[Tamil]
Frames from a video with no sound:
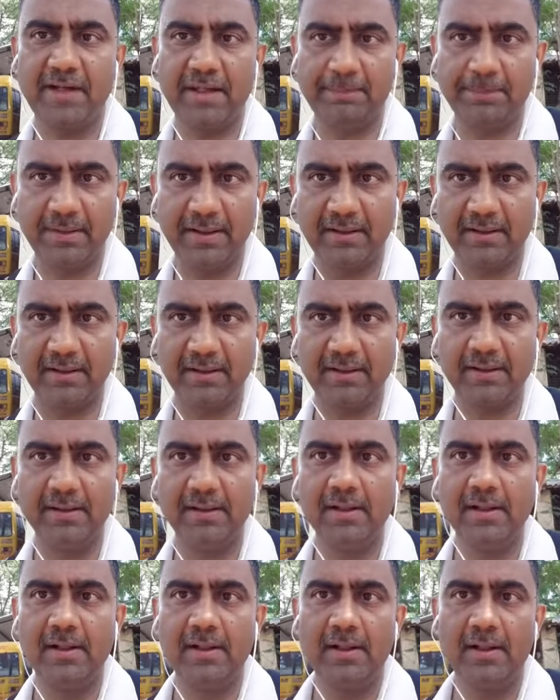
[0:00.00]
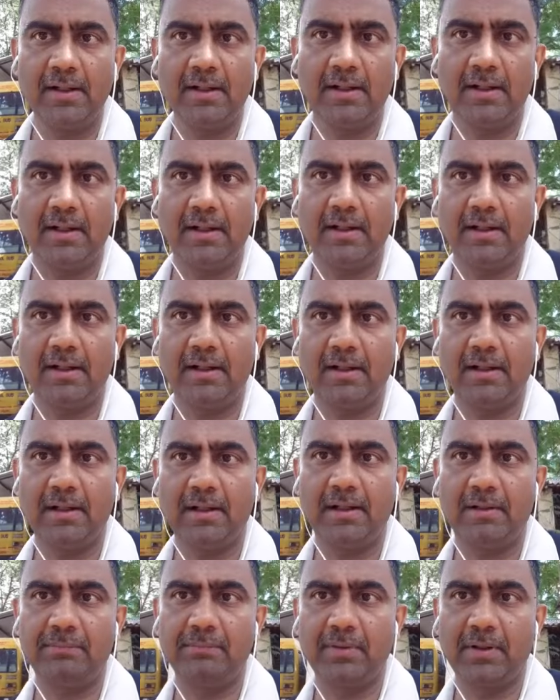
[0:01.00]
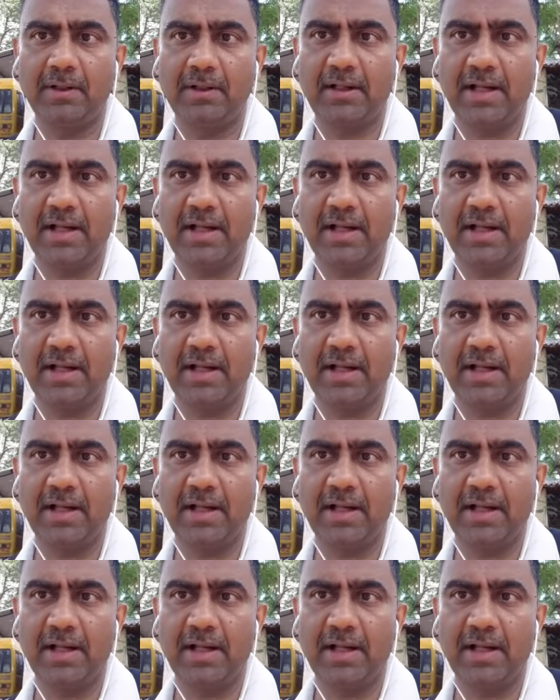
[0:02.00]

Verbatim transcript: வாய்ப்பு இருக்குது